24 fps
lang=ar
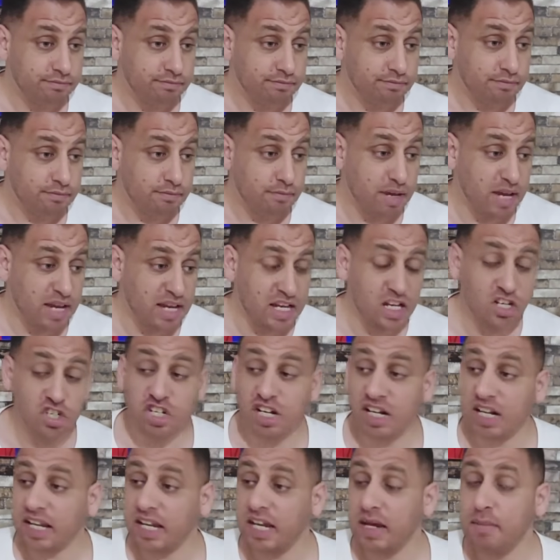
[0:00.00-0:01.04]
ما هيش
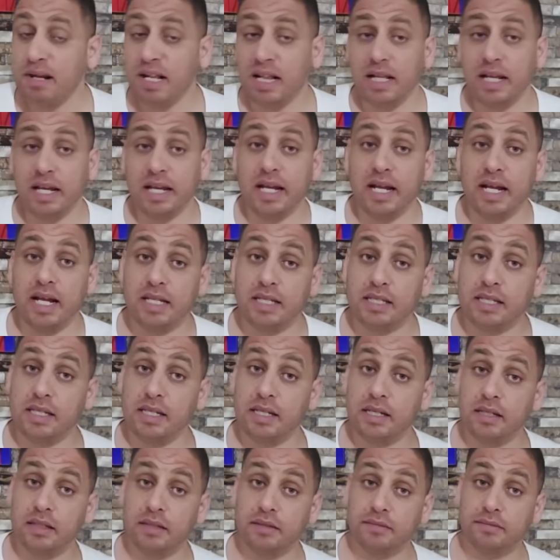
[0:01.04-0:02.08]
قيمة الكراسي
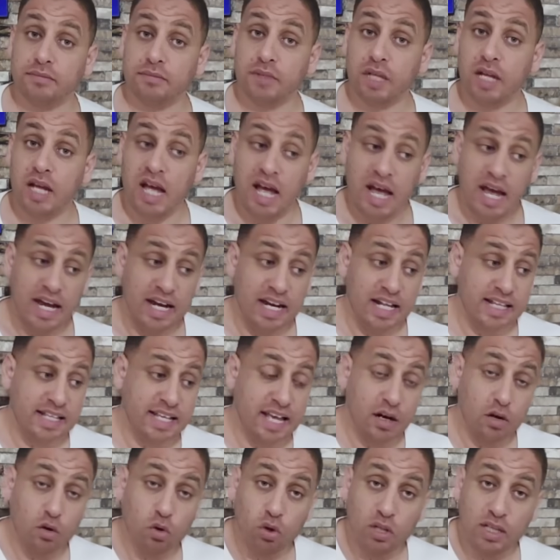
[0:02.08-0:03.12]
ريت
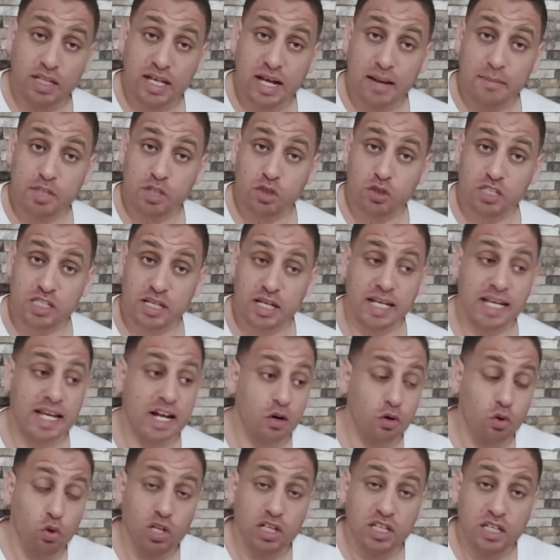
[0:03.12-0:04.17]
كان قلت خمسة
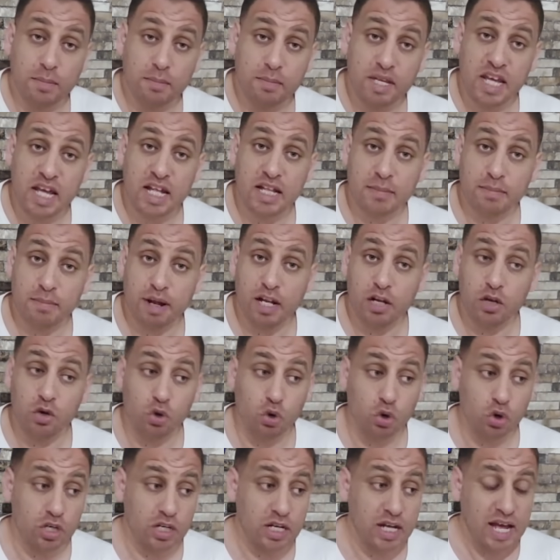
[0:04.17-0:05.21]
كان قلت 100
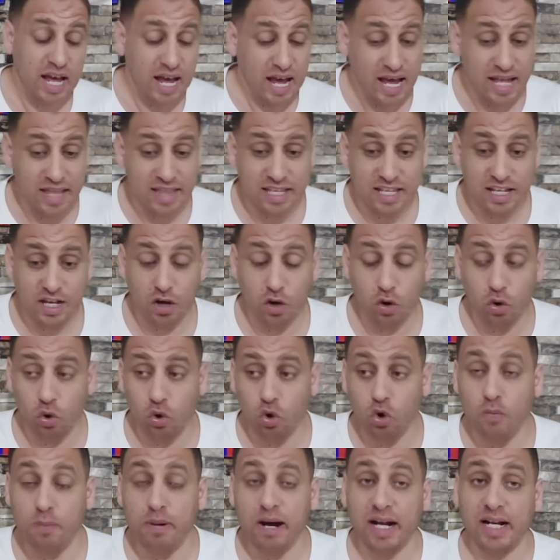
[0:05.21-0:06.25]
مليون هذه
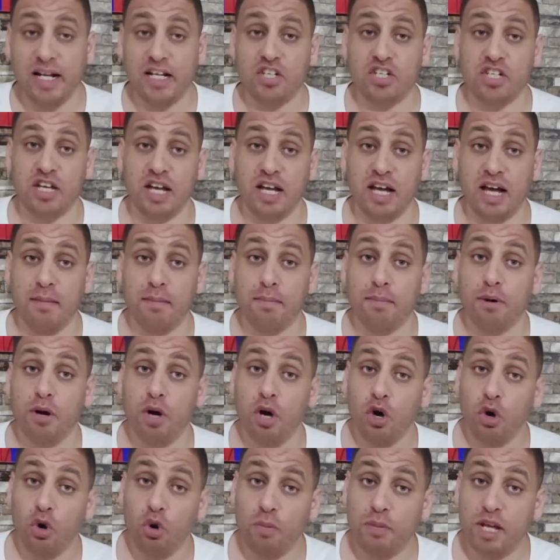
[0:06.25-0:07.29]
عقوبة على الشغب
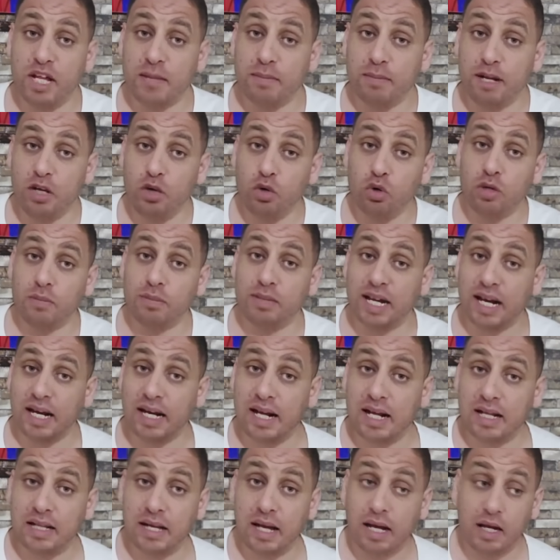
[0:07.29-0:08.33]
و100 مليون بتاع
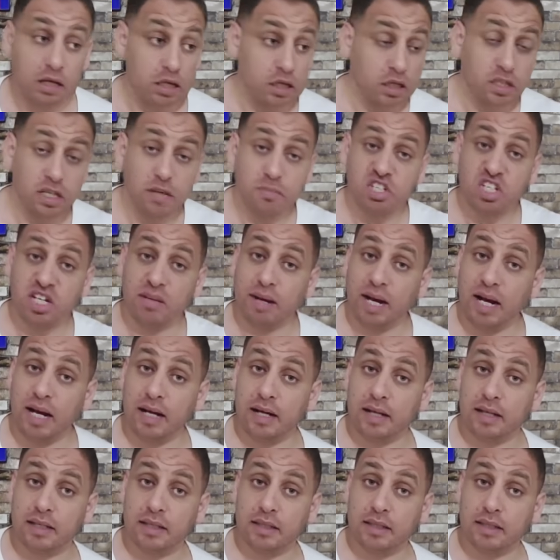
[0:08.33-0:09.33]
ردع نمشي معاك